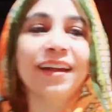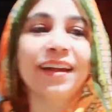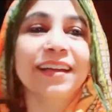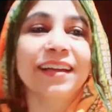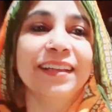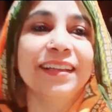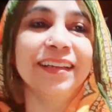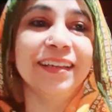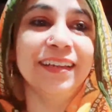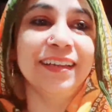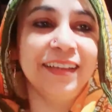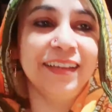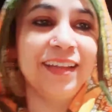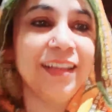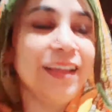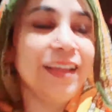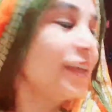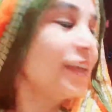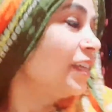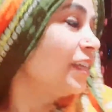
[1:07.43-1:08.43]
गए थे
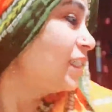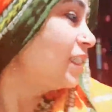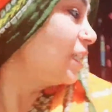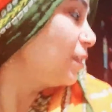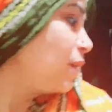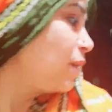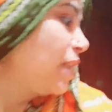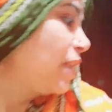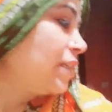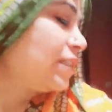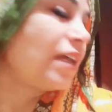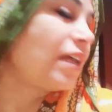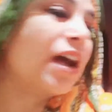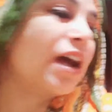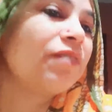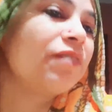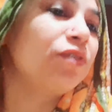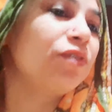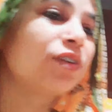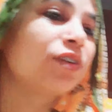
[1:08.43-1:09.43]
किचन मेरा साफ़ हो